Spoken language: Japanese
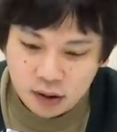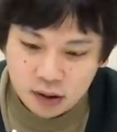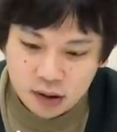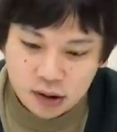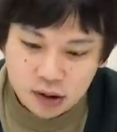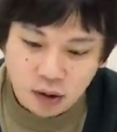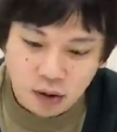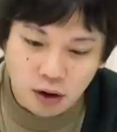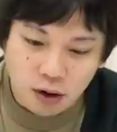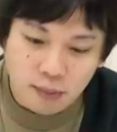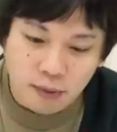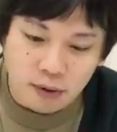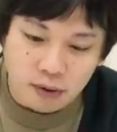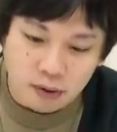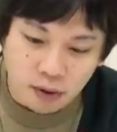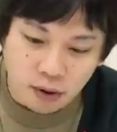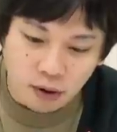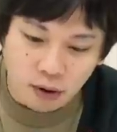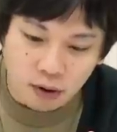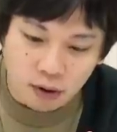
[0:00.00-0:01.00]
ソロモン
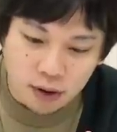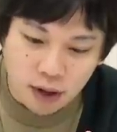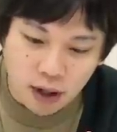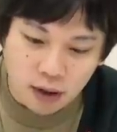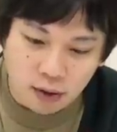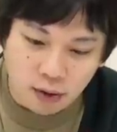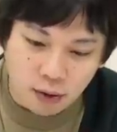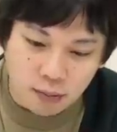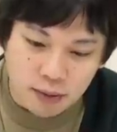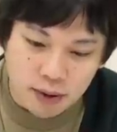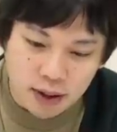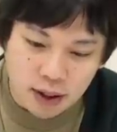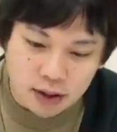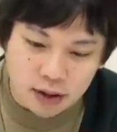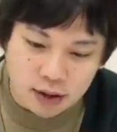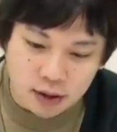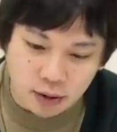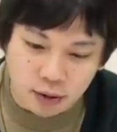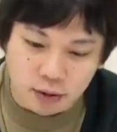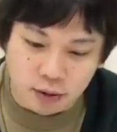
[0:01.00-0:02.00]
を結構みんな
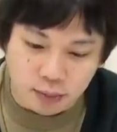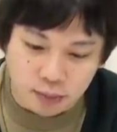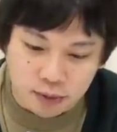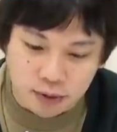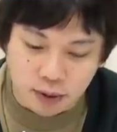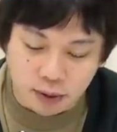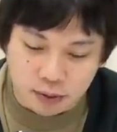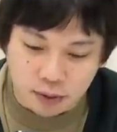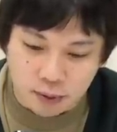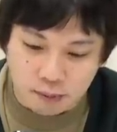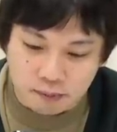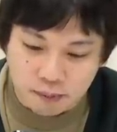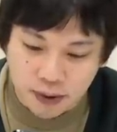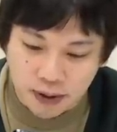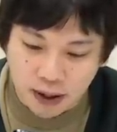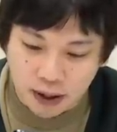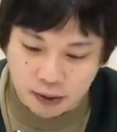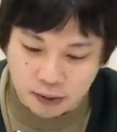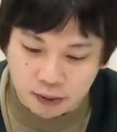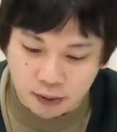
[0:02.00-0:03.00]
強いと思ったこといっぱい
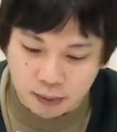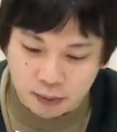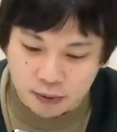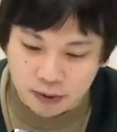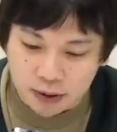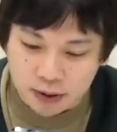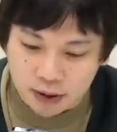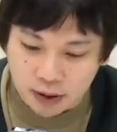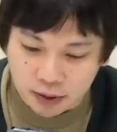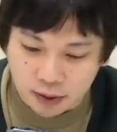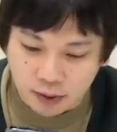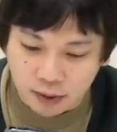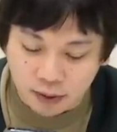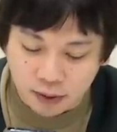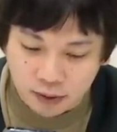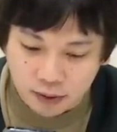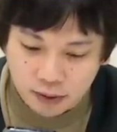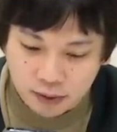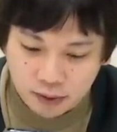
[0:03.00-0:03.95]
あると思うんですけど